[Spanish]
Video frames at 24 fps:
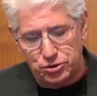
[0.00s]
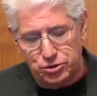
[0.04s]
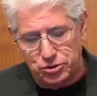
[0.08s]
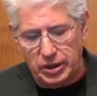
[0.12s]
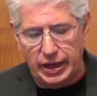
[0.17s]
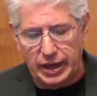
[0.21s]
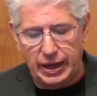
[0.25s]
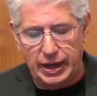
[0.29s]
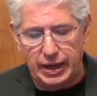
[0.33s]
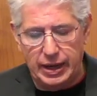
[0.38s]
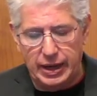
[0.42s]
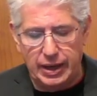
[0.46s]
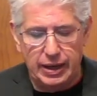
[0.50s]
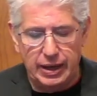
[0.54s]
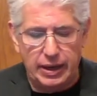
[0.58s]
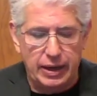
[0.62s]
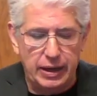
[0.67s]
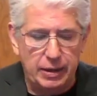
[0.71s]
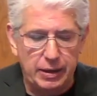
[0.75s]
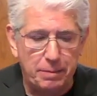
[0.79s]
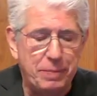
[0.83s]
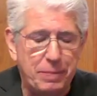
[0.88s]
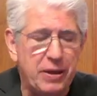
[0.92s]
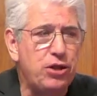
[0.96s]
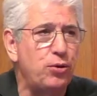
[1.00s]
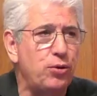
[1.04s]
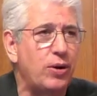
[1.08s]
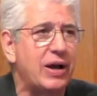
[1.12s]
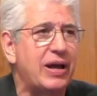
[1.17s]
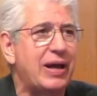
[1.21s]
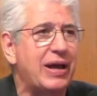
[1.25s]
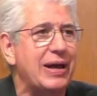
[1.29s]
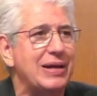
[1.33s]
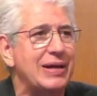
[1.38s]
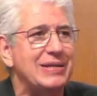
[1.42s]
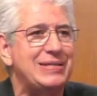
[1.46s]
os eh,
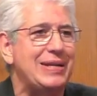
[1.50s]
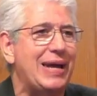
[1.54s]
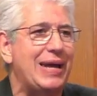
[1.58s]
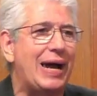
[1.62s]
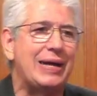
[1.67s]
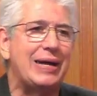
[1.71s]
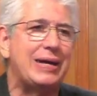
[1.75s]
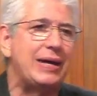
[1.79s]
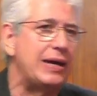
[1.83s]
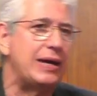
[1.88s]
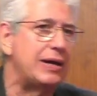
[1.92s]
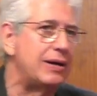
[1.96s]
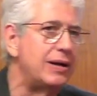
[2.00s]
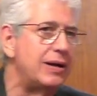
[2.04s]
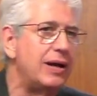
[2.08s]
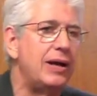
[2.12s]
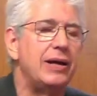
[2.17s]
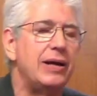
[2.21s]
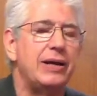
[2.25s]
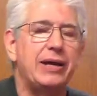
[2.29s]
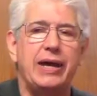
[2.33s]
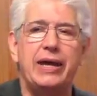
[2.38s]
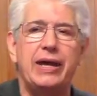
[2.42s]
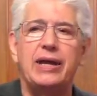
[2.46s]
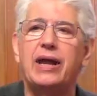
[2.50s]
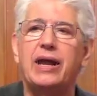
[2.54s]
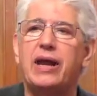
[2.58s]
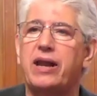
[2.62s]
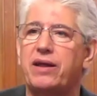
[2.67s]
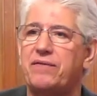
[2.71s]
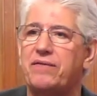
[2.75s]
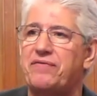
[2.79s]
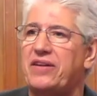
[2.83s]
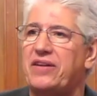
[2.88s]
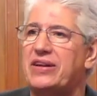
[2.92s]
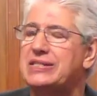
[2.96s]
invito a que si alguien
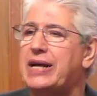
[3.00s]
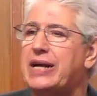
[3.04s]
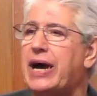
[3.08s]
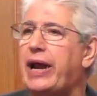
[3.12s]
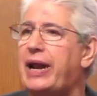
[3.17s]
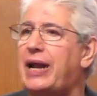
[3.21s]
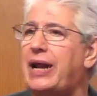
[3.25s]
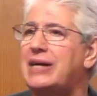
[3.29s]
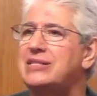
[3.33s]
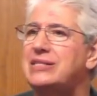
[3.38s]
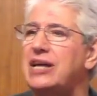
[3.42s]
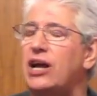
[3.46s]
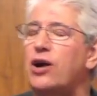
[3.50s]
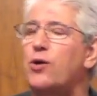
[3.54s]
quiere refrescarla,